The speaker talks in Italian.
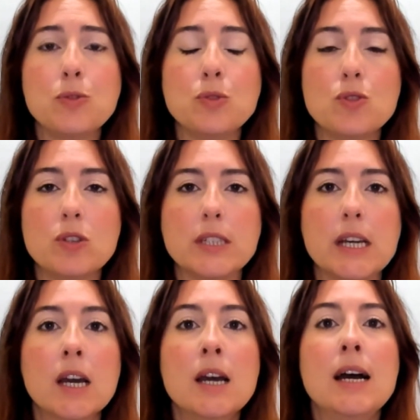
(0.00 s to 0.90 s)

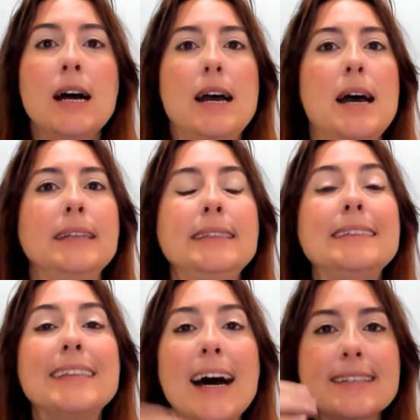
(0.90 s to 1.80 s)
riunioni eh,
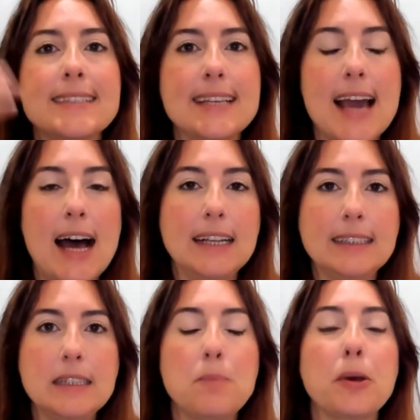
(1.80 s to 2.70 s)
di tassi
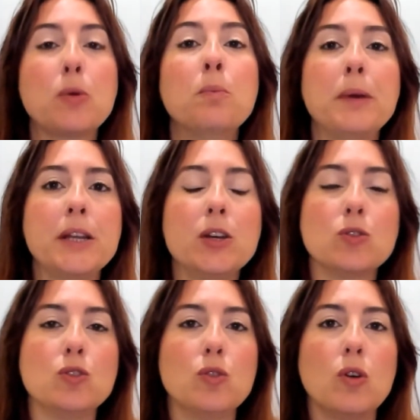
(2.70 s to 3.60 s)
alti per un
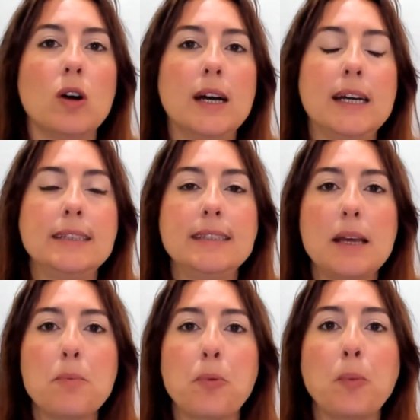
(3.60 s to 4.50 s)
periodo eh, di
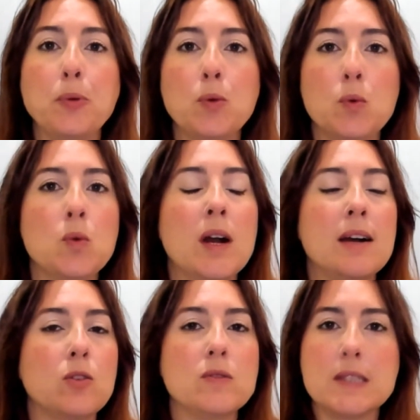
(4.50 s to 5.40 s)
tempo più
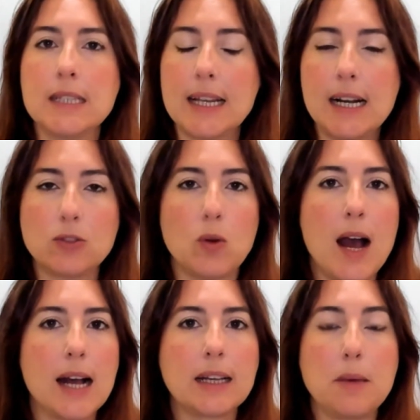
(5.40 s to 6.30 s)
lunga, considerato
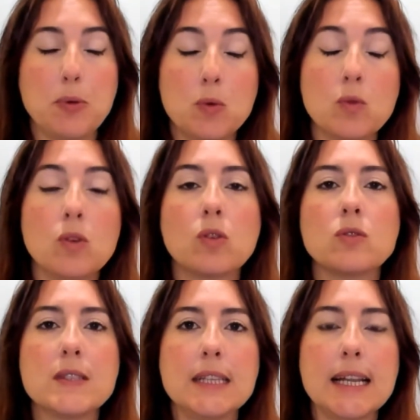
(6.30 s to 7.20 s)
anche più lungo,
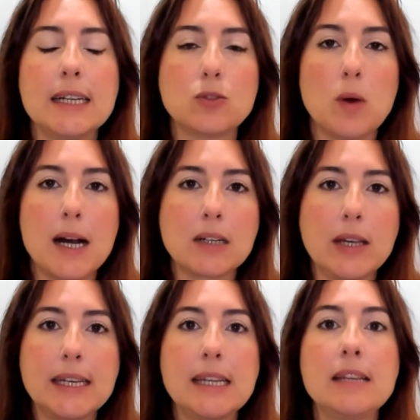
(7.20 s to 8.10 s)
considerato
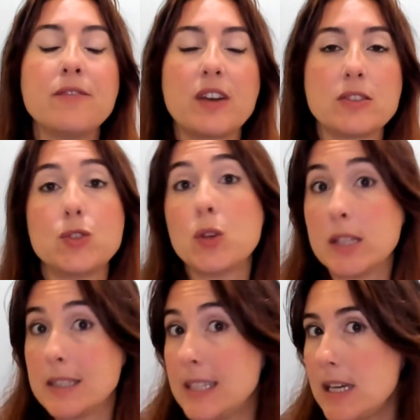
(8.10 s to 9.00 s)
anche che
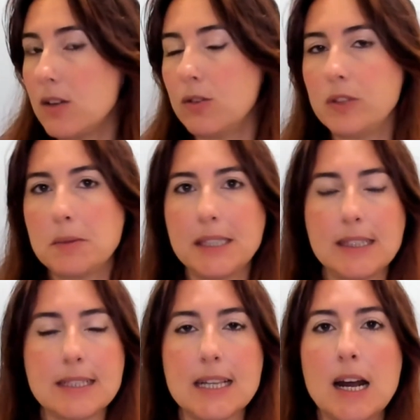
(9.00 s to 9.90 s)
l'inflazione sì,
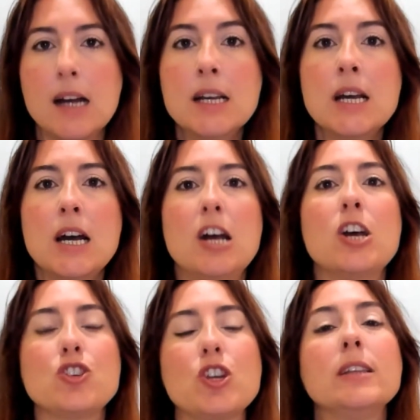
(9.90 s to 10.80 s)
ovviamente sta
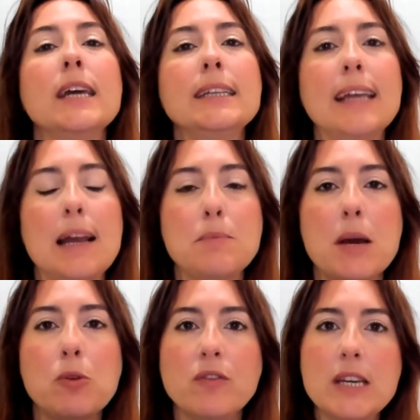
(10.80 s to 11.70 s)
eh, scendendo e
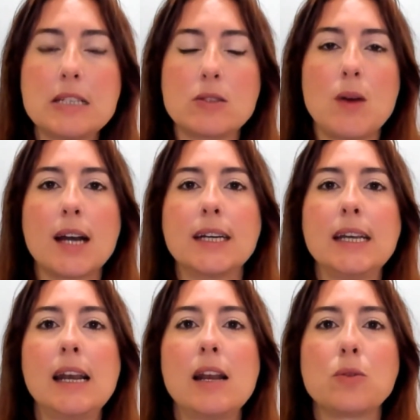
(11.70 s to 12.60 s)
l'abbiamo visto
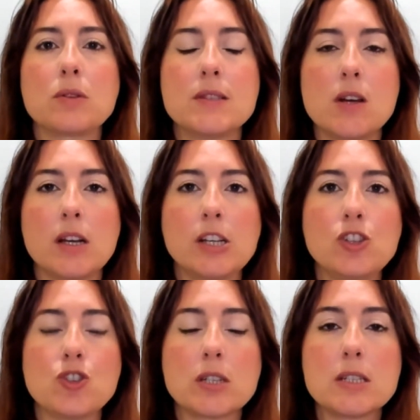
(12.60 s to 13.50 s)
anche nell'Eurozona
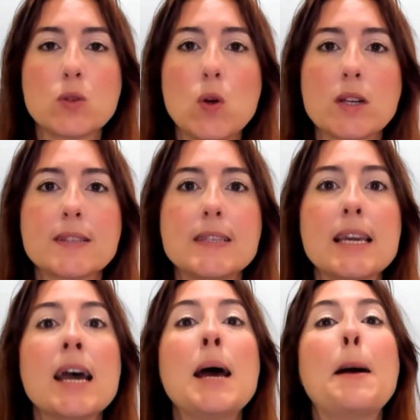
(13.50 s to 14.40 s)
nei giorni
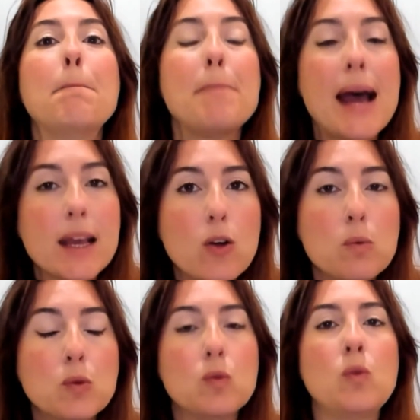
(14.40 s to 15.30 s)
scorsi, ma è
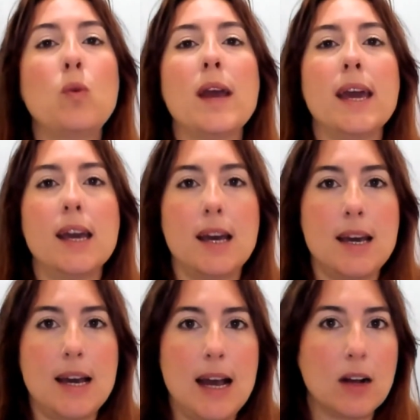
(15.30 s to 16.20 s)
comunque eh,
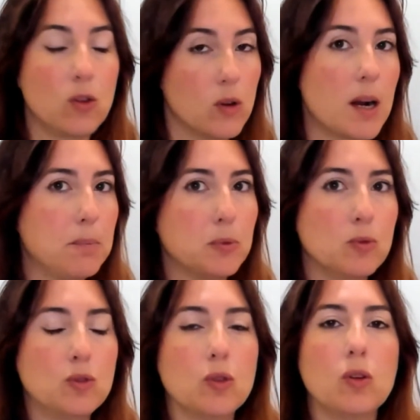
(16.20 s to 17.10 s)
ancora
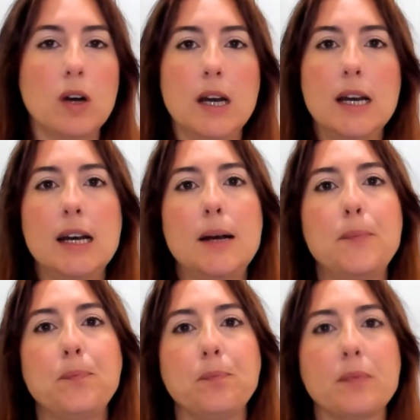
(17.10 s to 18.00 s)
appunto
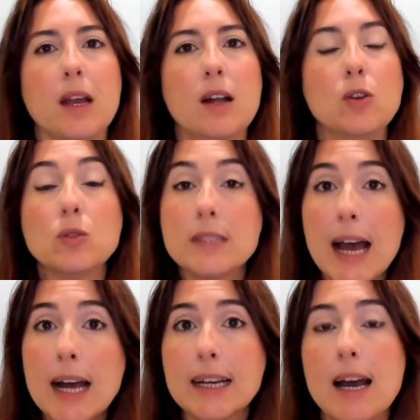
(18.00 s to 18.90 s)
ehm,
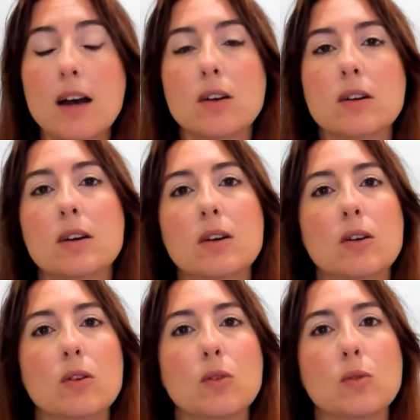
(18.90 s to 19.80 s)

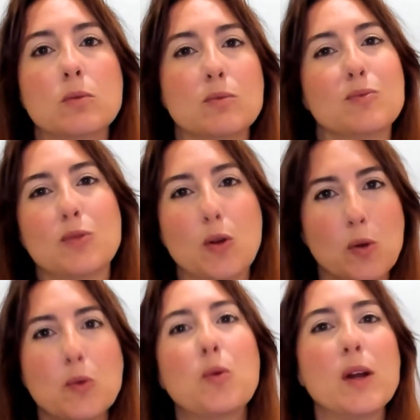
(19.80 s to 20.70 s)
lontana eh,
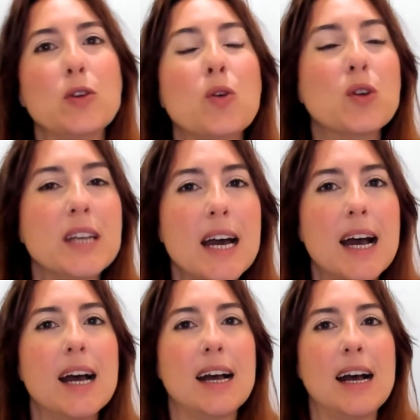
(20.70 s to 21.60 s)
comunque non
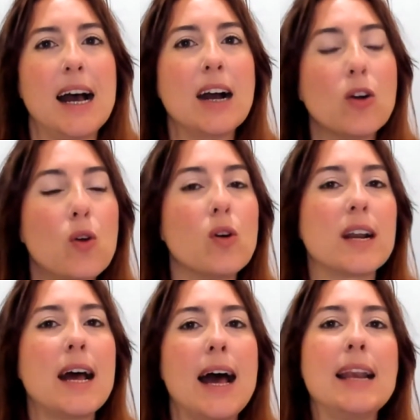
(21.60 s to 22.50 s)
eh,
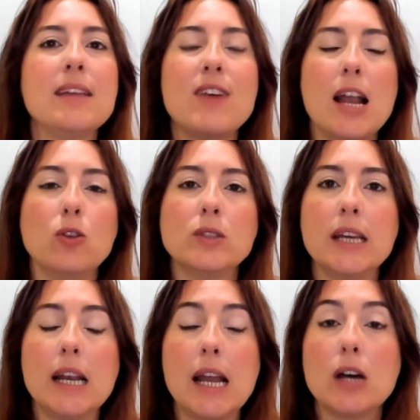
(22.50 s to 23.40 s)
ancora a livello
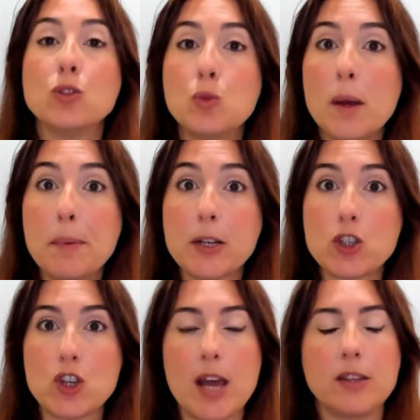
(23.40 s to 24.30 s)
del
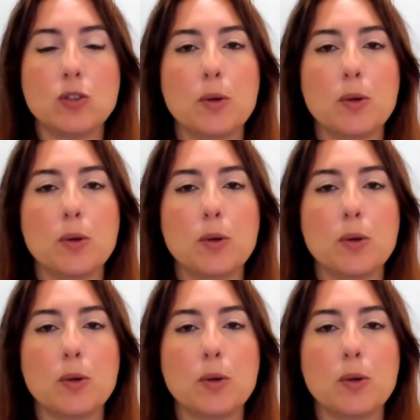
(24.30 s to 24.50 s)
2%.